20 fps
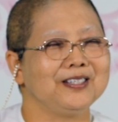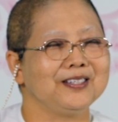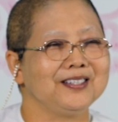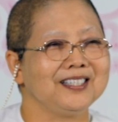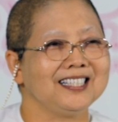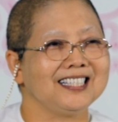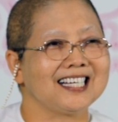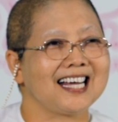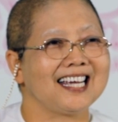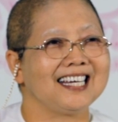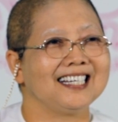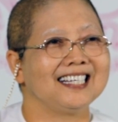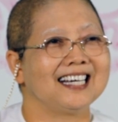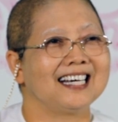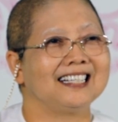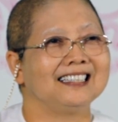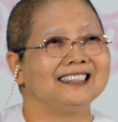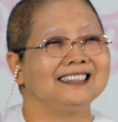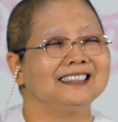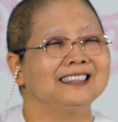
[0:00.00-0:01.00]
จนใจ
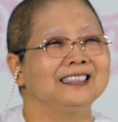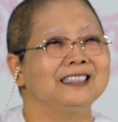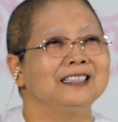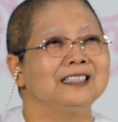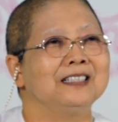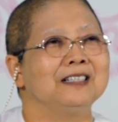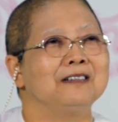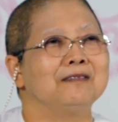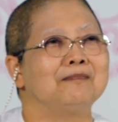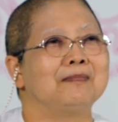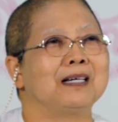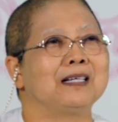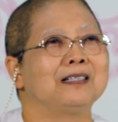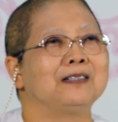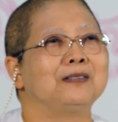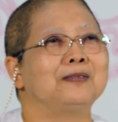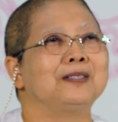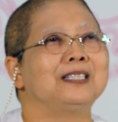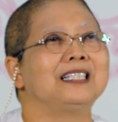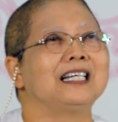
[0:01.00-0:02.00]
นั้นมัน
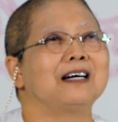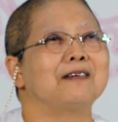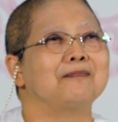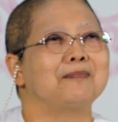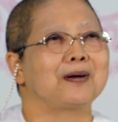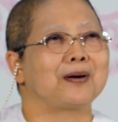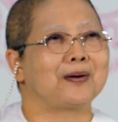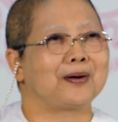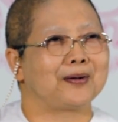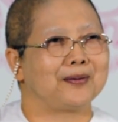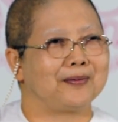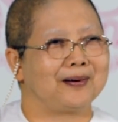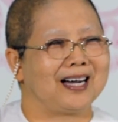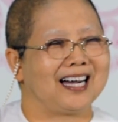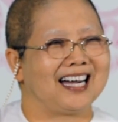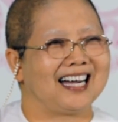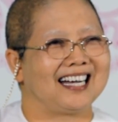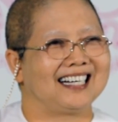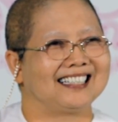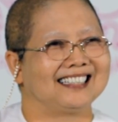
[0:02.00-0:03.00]
รู้จักปล่อย
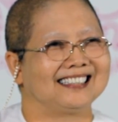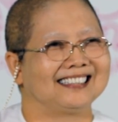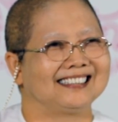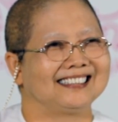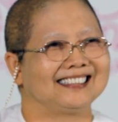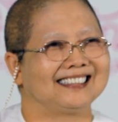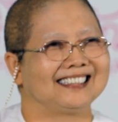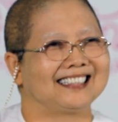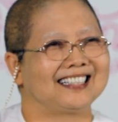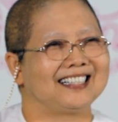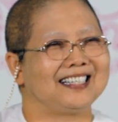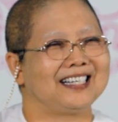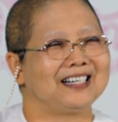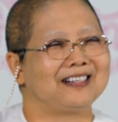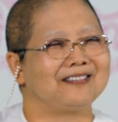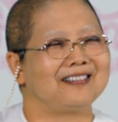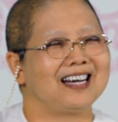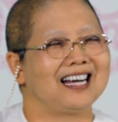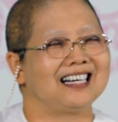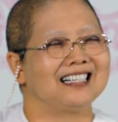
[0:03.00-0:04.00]
วางนี่ก็
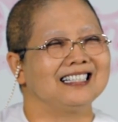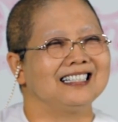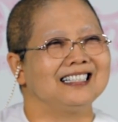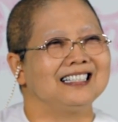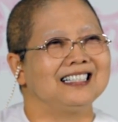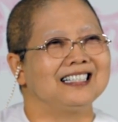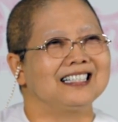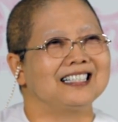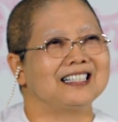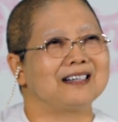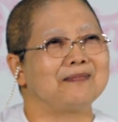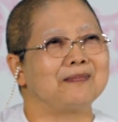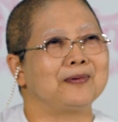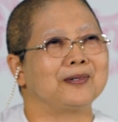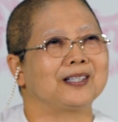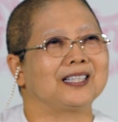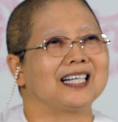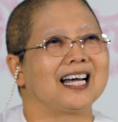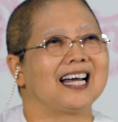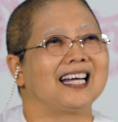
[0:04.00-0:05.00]
เรียกว่า ส
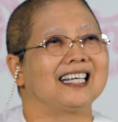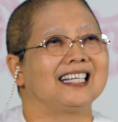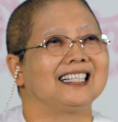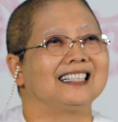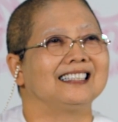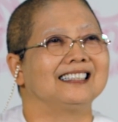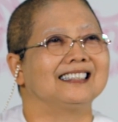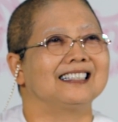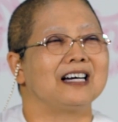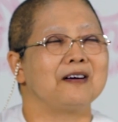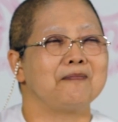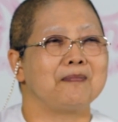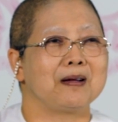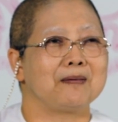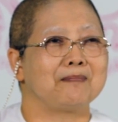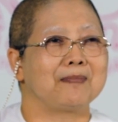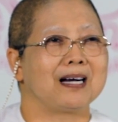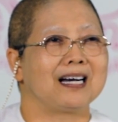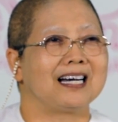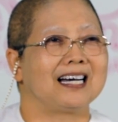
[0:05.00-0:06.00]
มุทัยเข้าไป
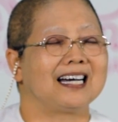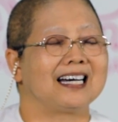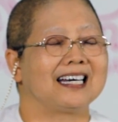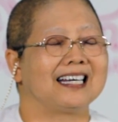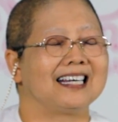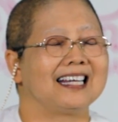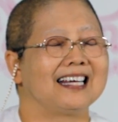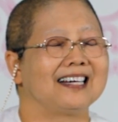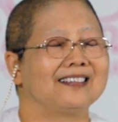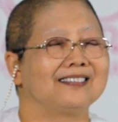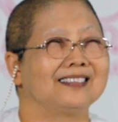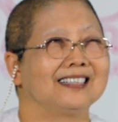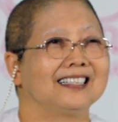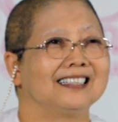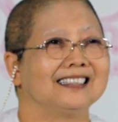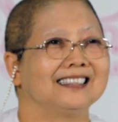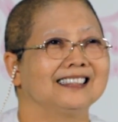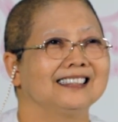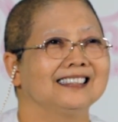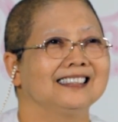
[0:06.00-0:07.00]
ประหารแล้ว
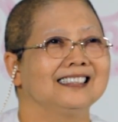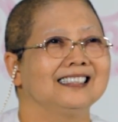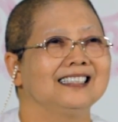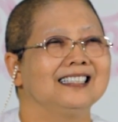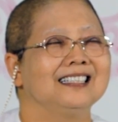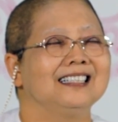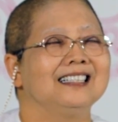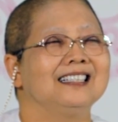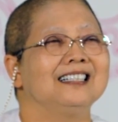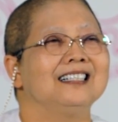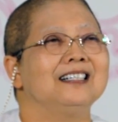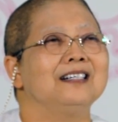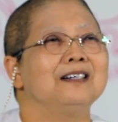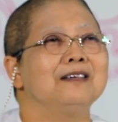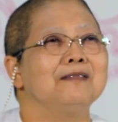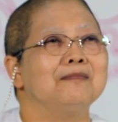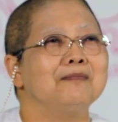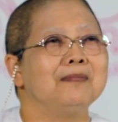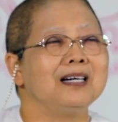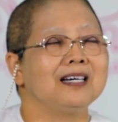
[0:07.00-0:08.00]
เนี่ย
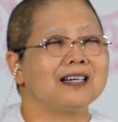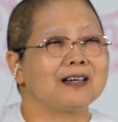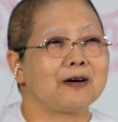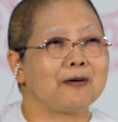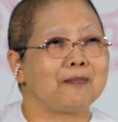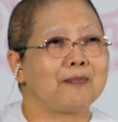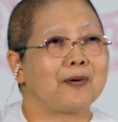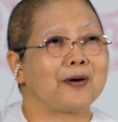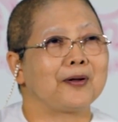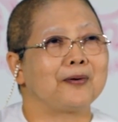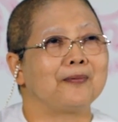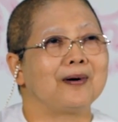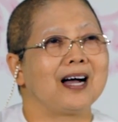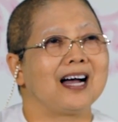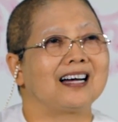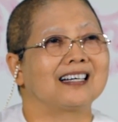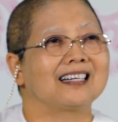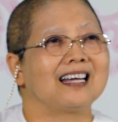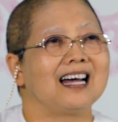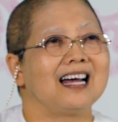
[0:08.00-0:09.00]
เมื่อเราปล่อย
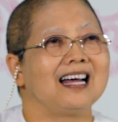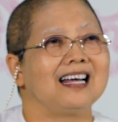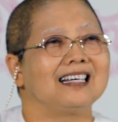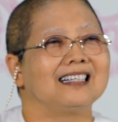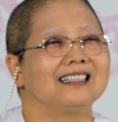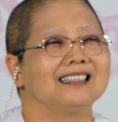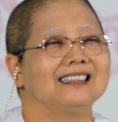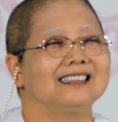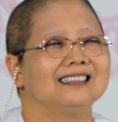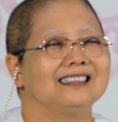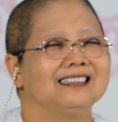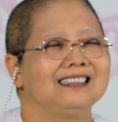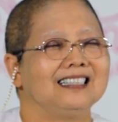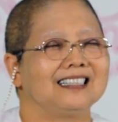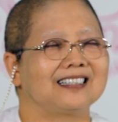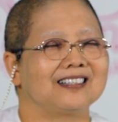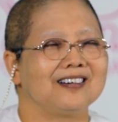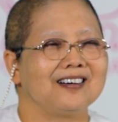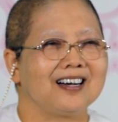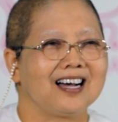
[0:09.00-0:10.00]
วางได้
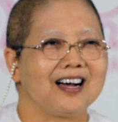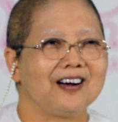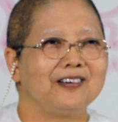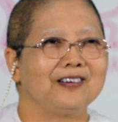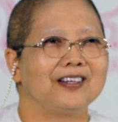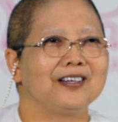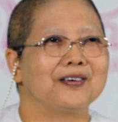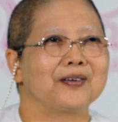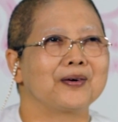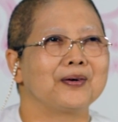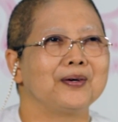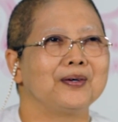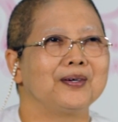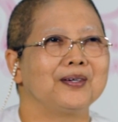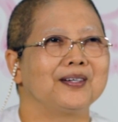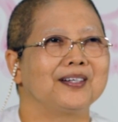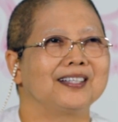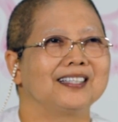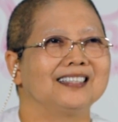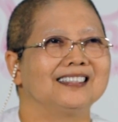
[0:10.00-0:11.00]
จิตก็เข้านิโร
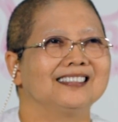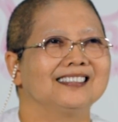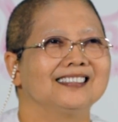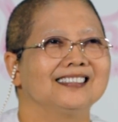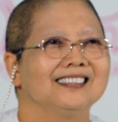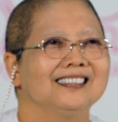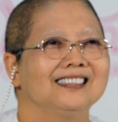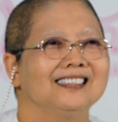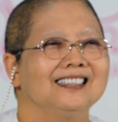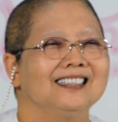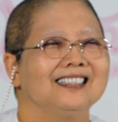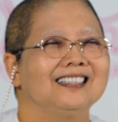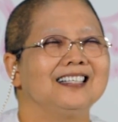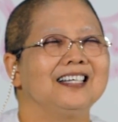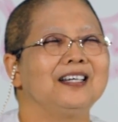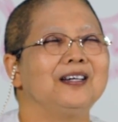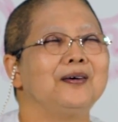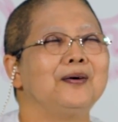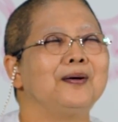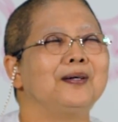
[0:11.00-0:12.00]
ธ
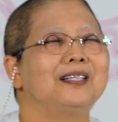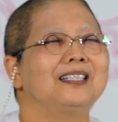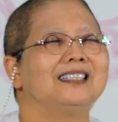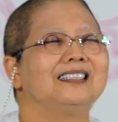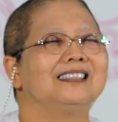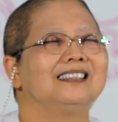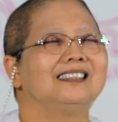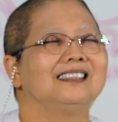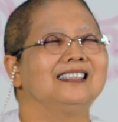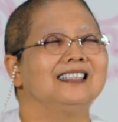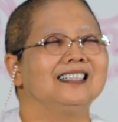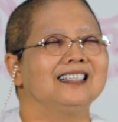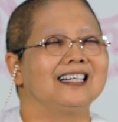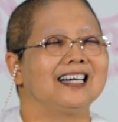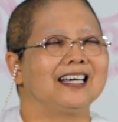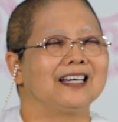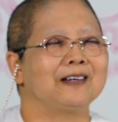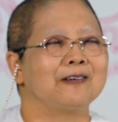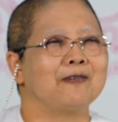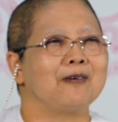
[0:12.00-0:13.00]
นิโรธคือ
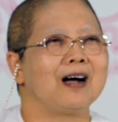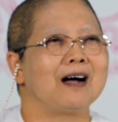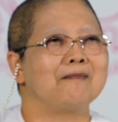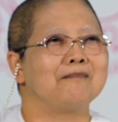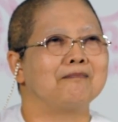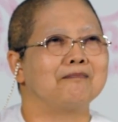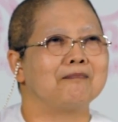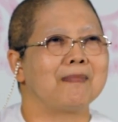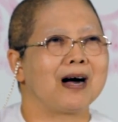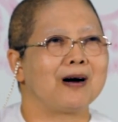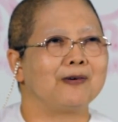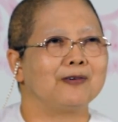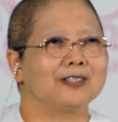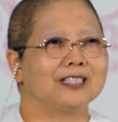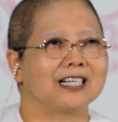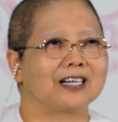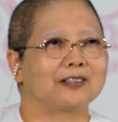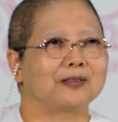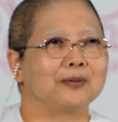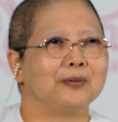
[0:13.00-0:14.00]
เห็นความเบา
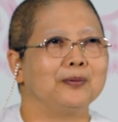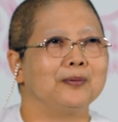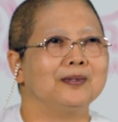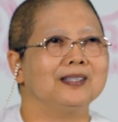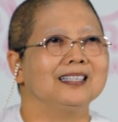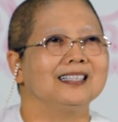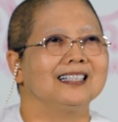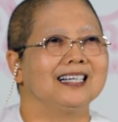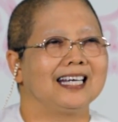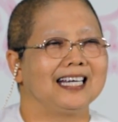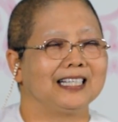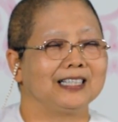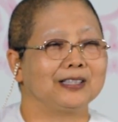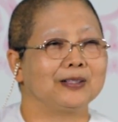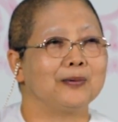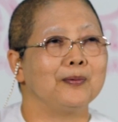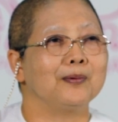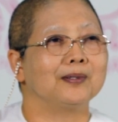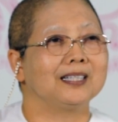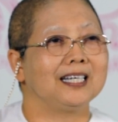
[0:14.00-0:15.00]
จากทุกข์เห็น
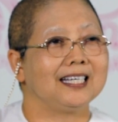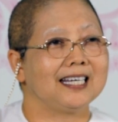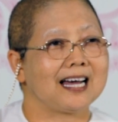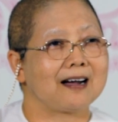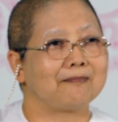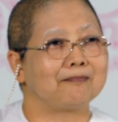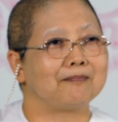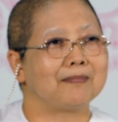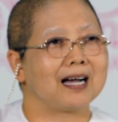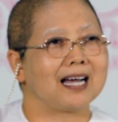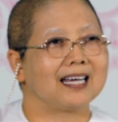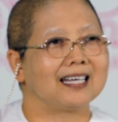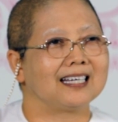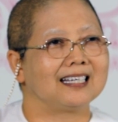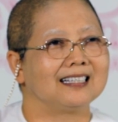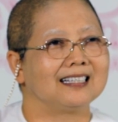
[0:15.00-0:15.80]
ทุกข์ที่ดับไป